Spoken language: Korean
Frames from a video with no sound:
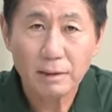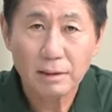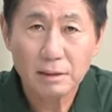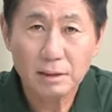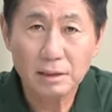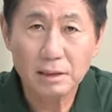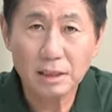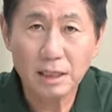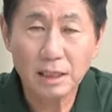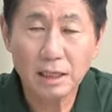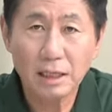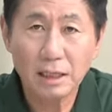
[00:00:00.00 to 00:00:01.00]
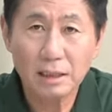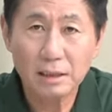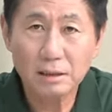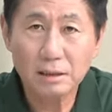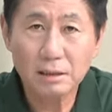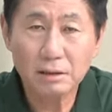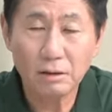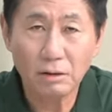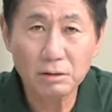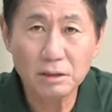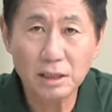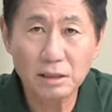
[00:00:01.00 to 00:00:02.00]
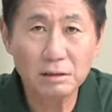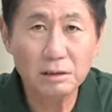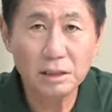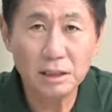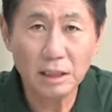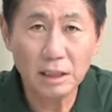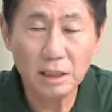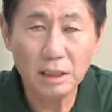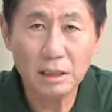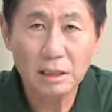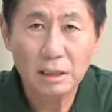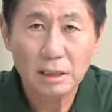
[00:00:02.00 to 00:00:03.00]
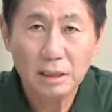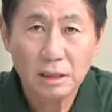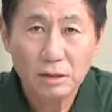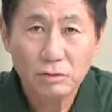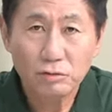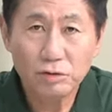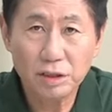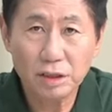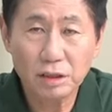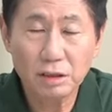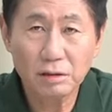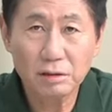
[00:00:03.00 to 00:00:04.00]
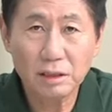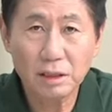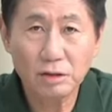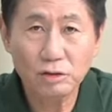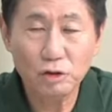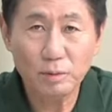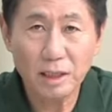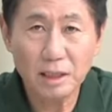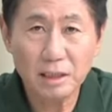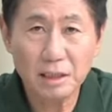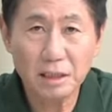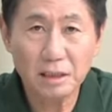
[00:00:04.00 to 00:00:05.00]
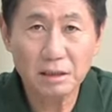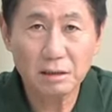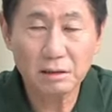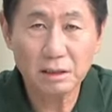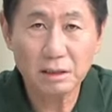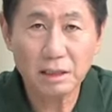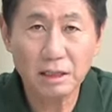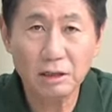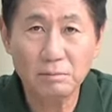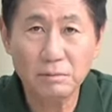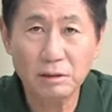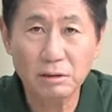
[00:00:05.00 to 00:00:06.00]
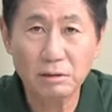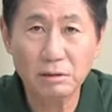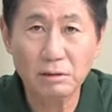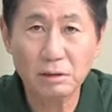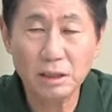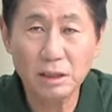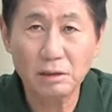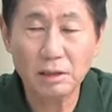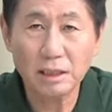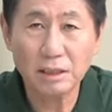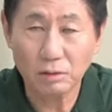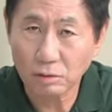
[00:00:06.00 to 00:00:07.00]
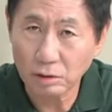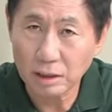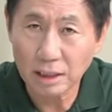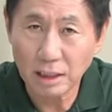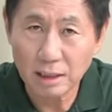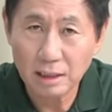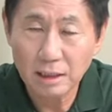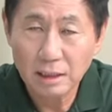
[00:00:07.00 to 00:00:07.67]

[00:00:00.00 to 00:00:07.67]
진짜 이들은 언제든지 국지전 형태를 유발시켜서 그것을 계엄령으로 이어갈 정권이다.